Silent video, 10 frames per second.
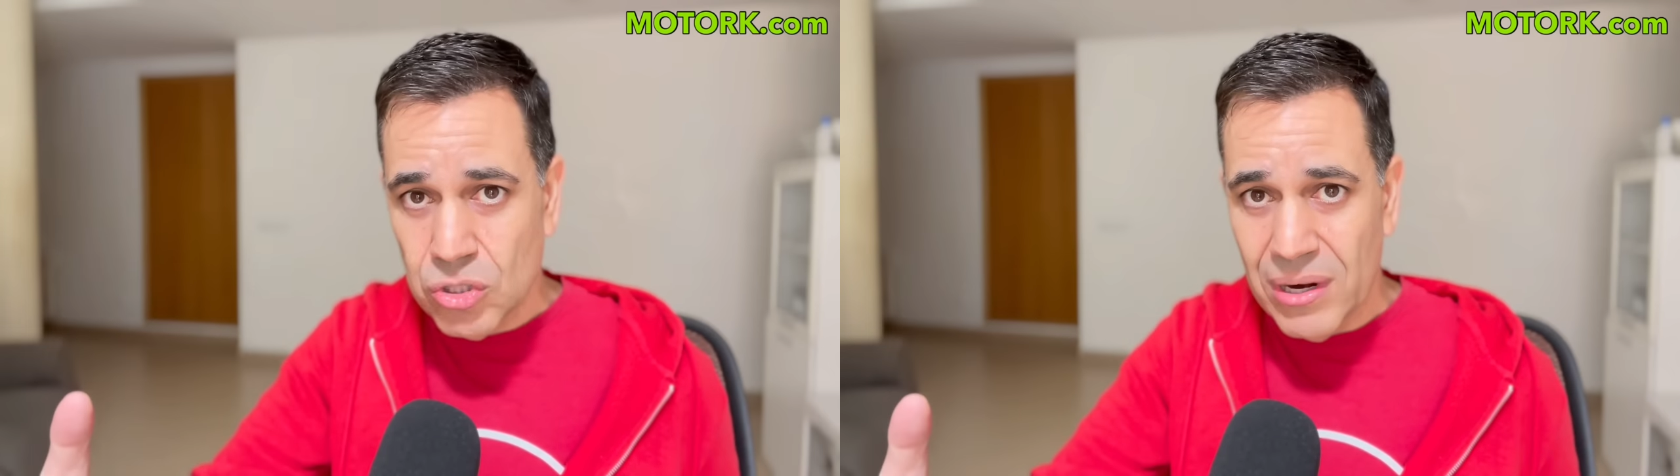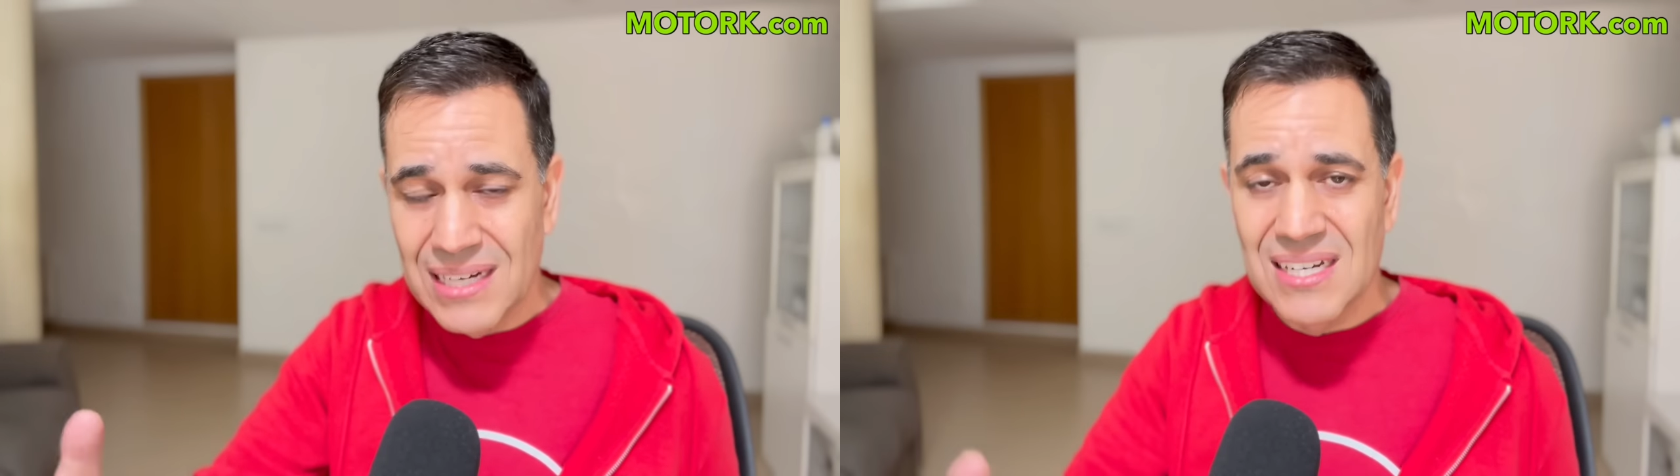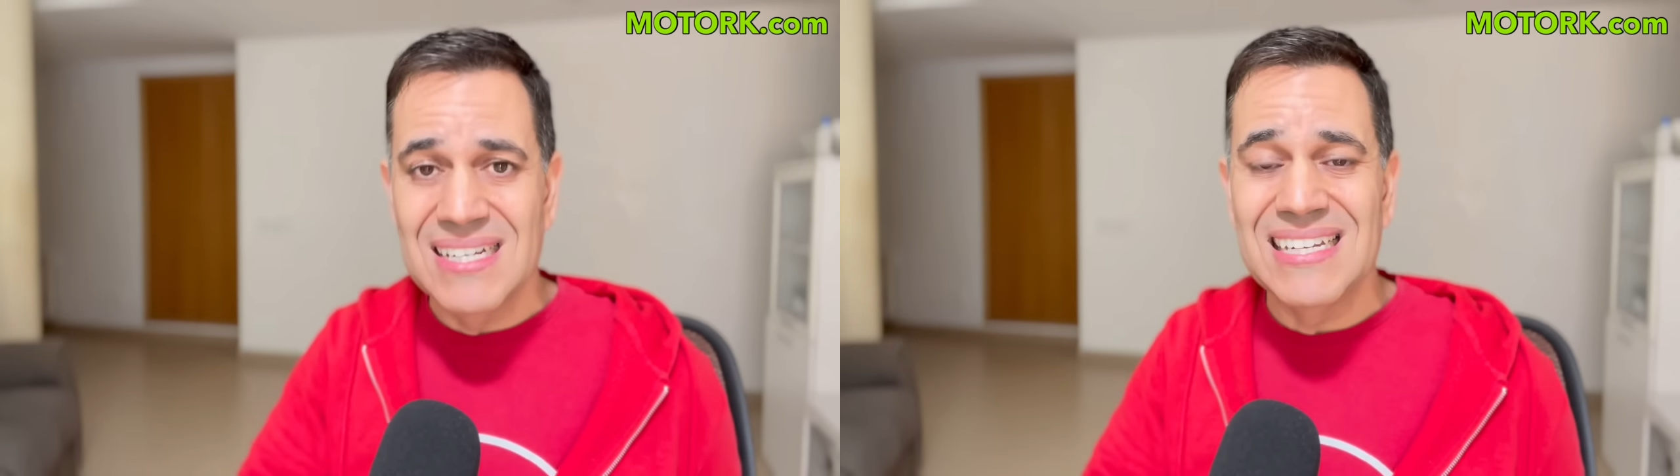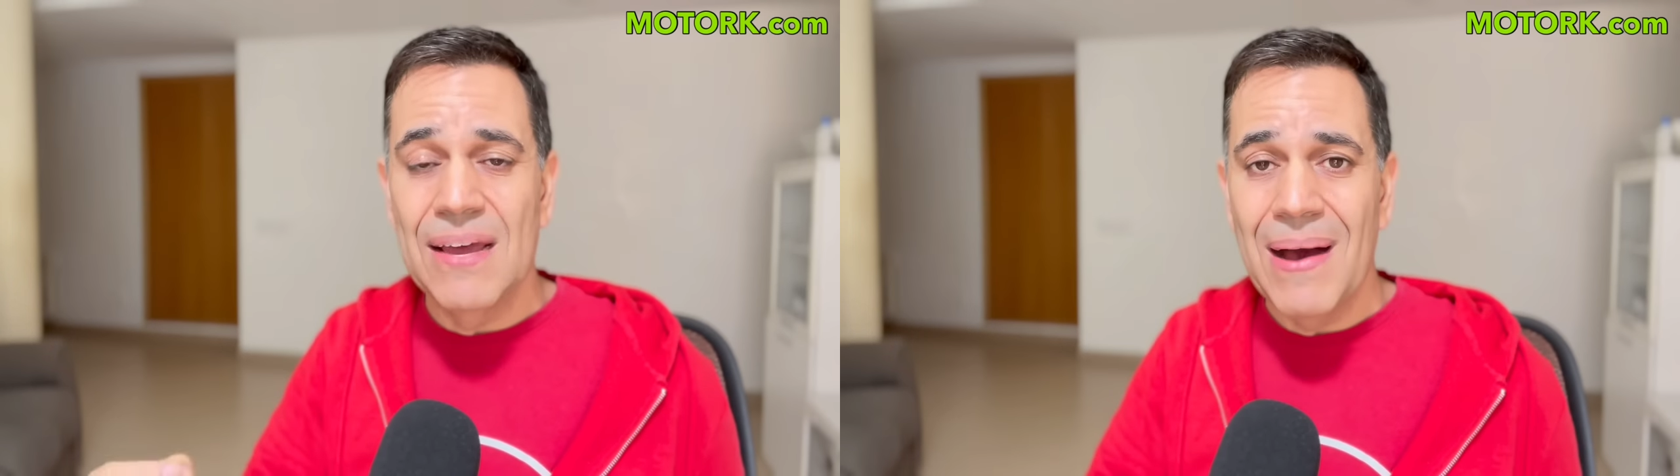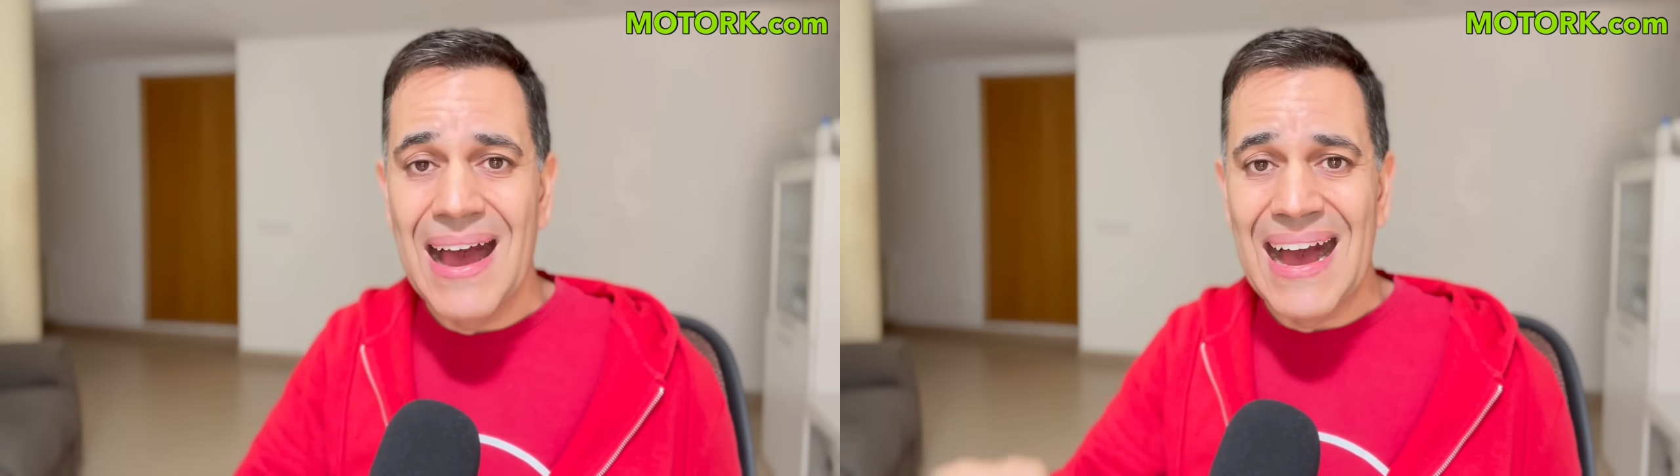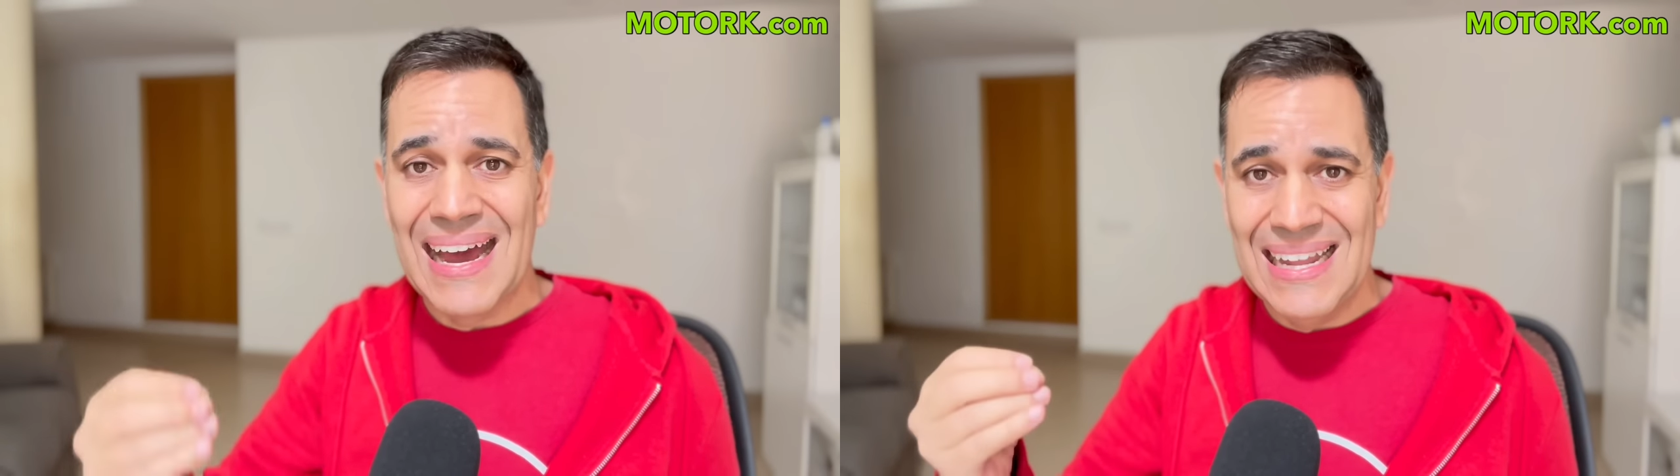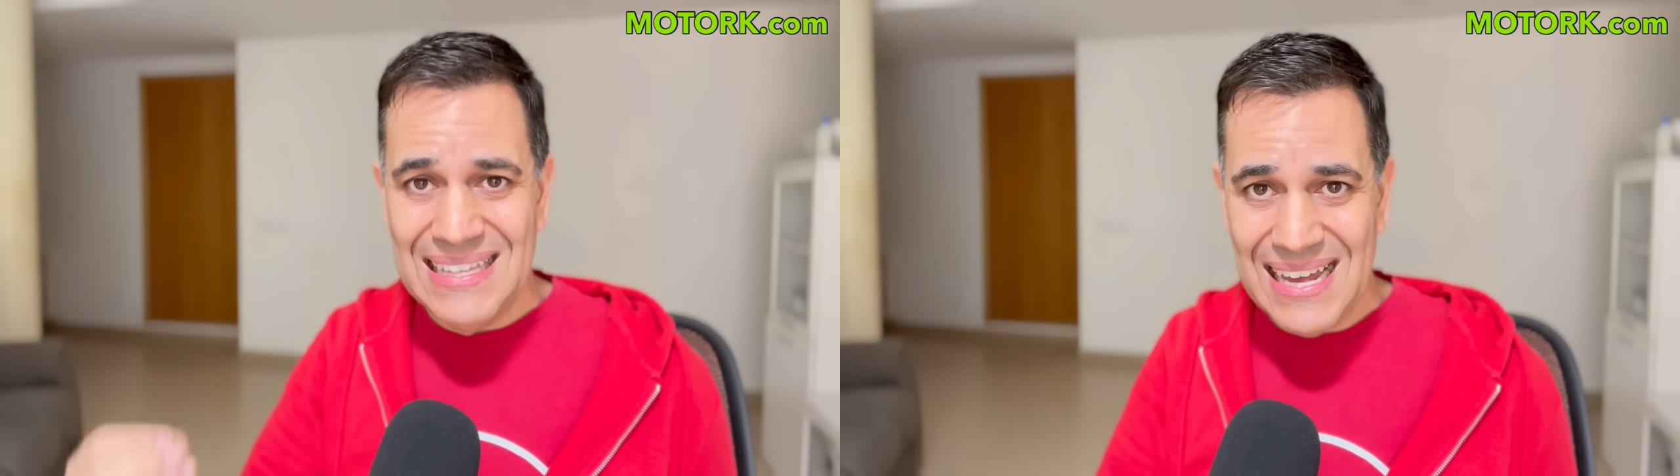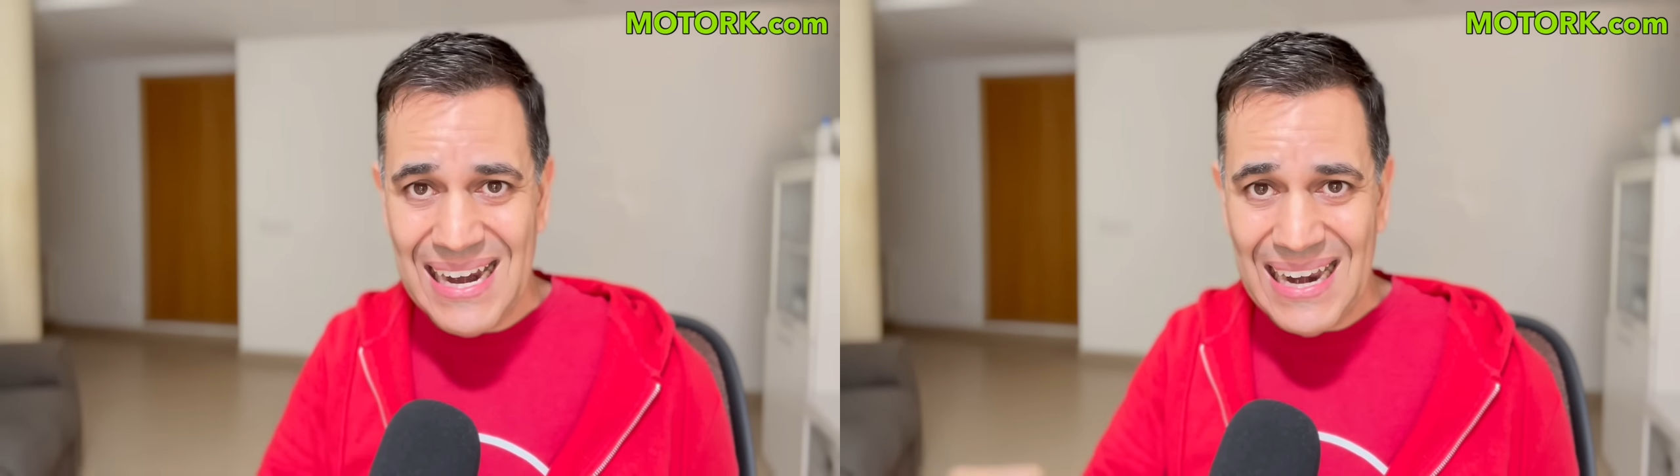horas se va a
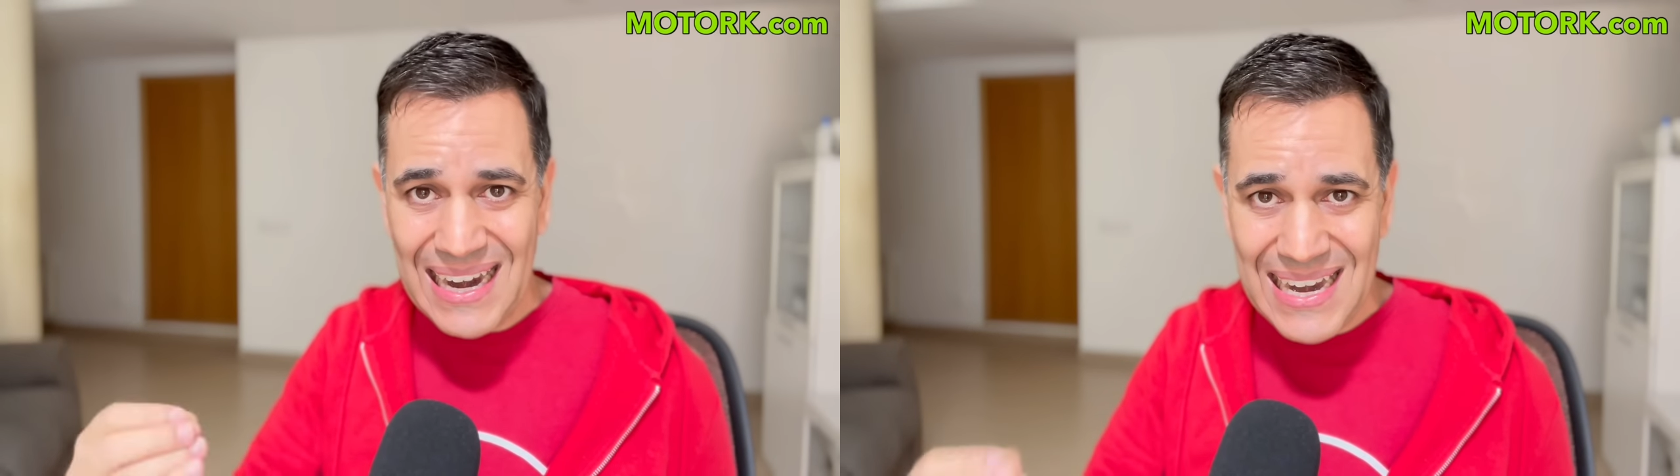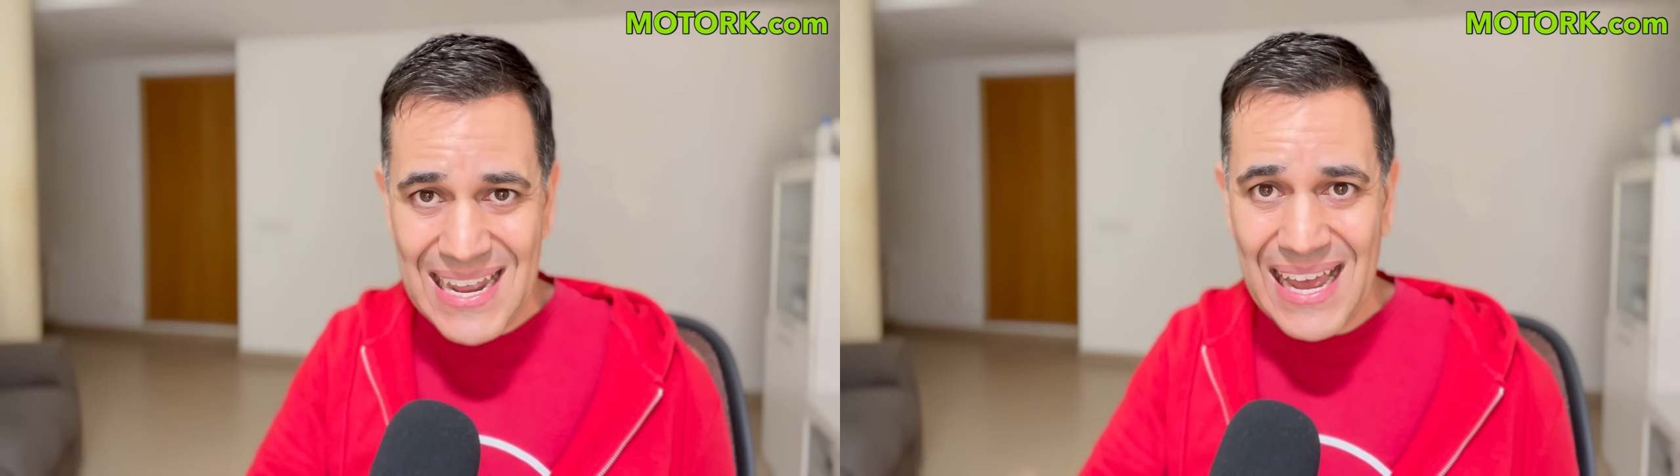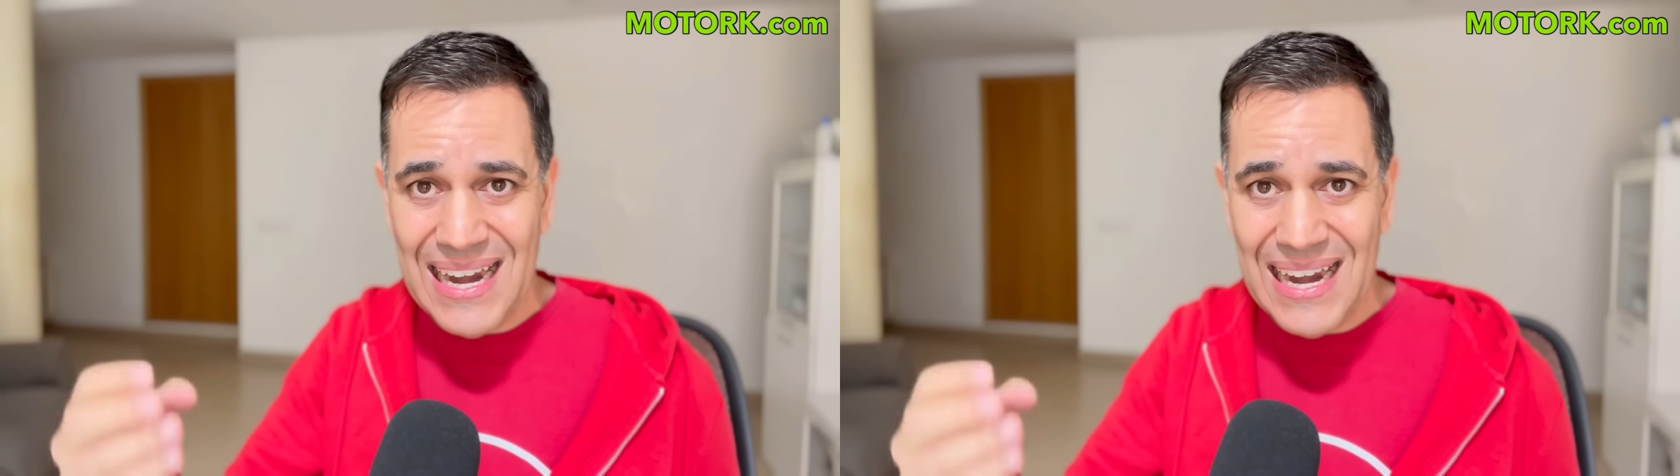calentar la línea,